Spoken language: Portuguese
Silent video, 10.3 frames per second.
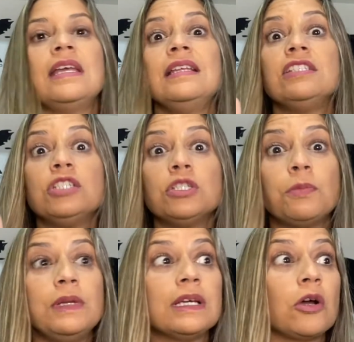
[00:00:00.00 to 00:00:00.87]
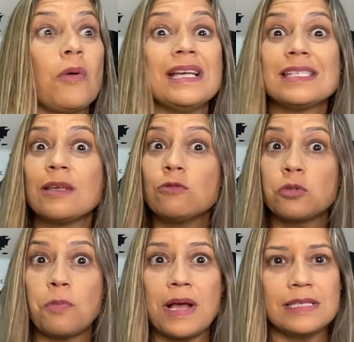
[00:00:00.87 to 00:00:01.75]
ele te explica quais são
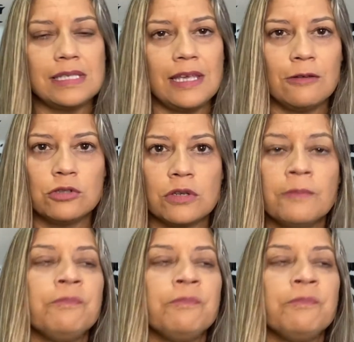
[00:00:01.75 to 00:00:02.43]
os parceiros